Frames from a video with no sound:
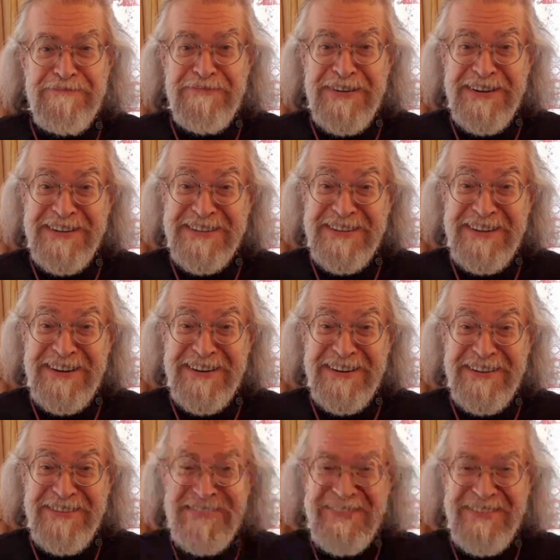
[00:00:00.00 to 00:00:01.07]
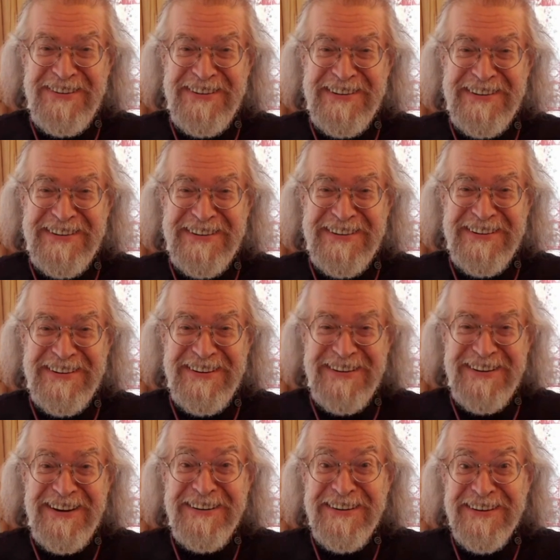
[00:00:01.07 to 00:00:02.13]
Мы не знаем.
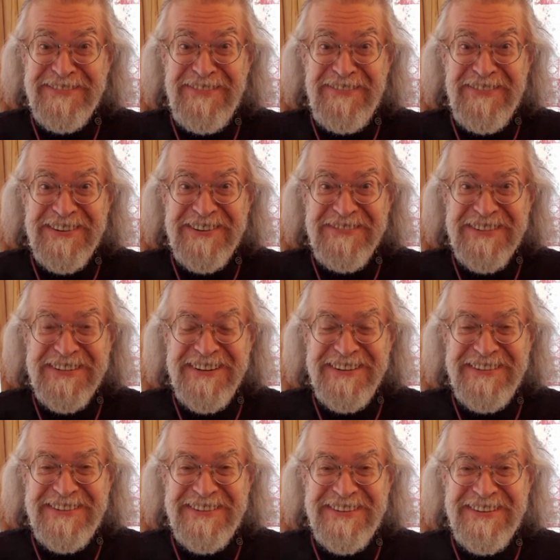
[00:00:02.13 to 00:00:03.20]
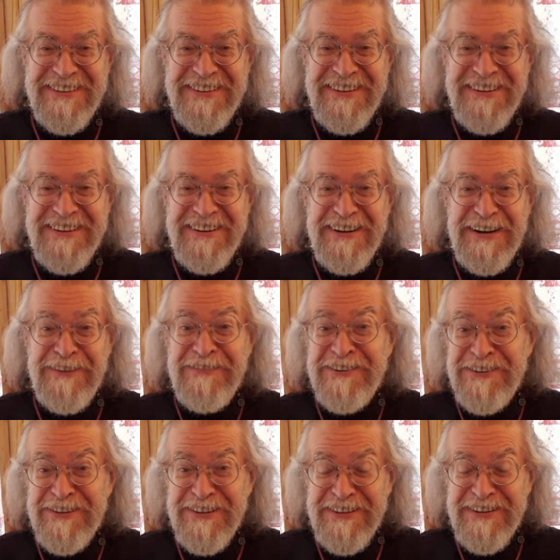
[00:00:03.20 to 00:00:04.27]
А как мы можем знать? А
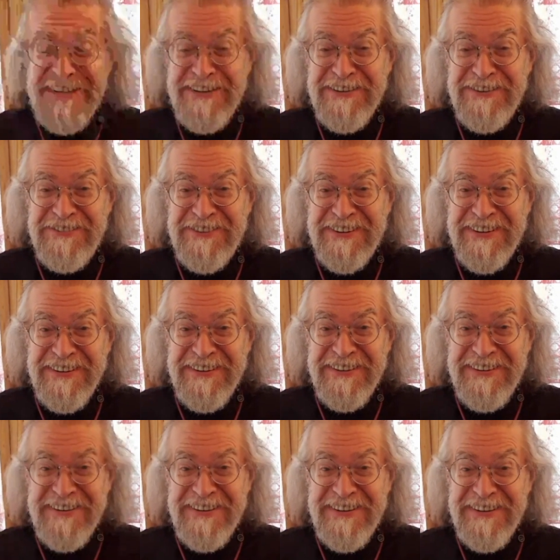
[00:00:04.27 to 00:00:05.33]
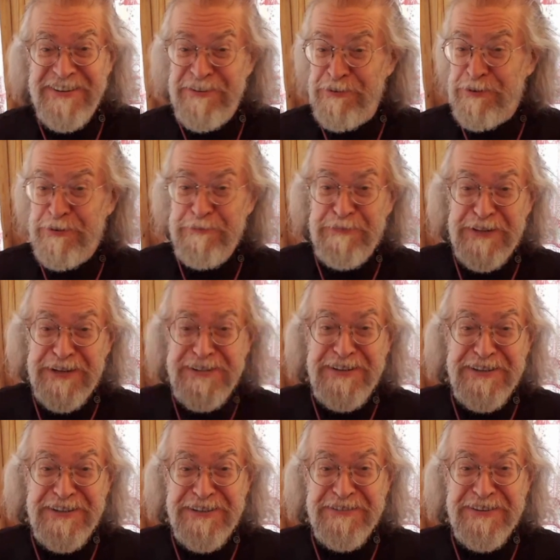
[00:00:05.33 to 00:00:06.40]
может, это игрушка? Она очень
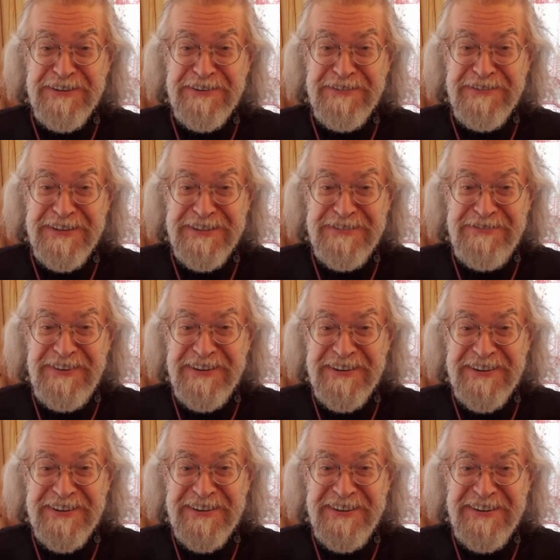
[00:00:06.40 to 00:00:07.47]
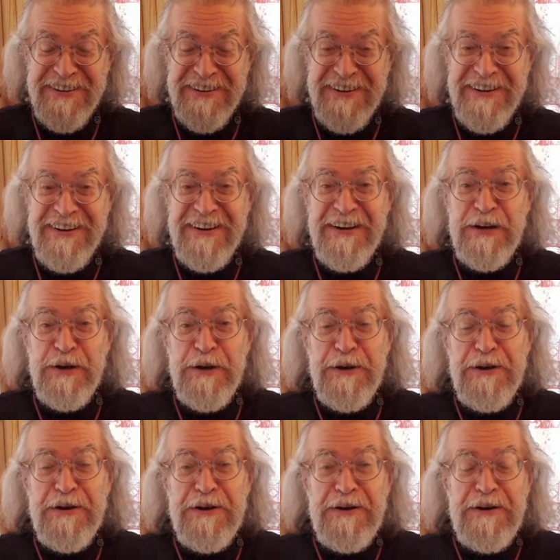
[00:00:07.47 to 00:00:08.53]
подходящего такого размерчика.
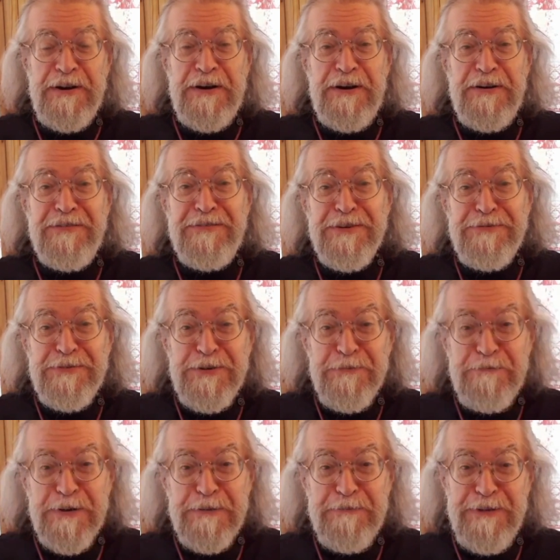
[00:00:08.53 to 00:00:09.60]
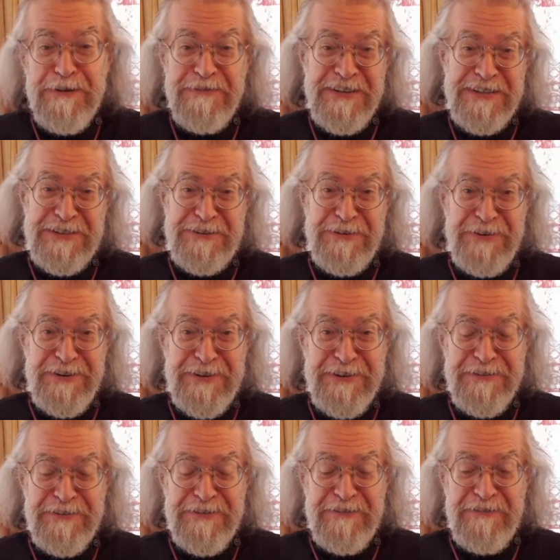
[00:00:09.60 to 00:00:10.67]
Вот в чем проблема
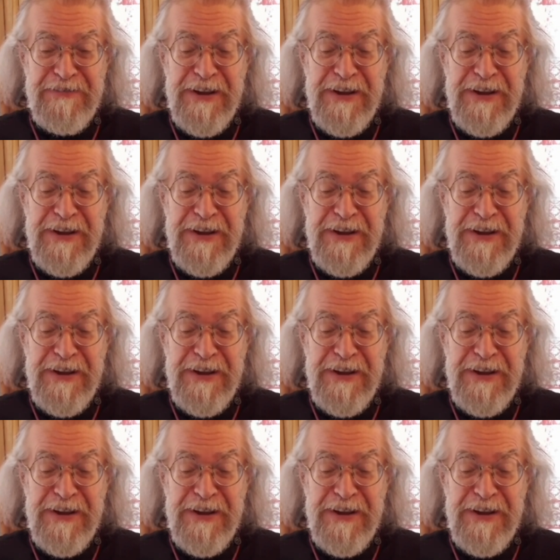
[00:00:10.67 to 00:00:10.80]
историков.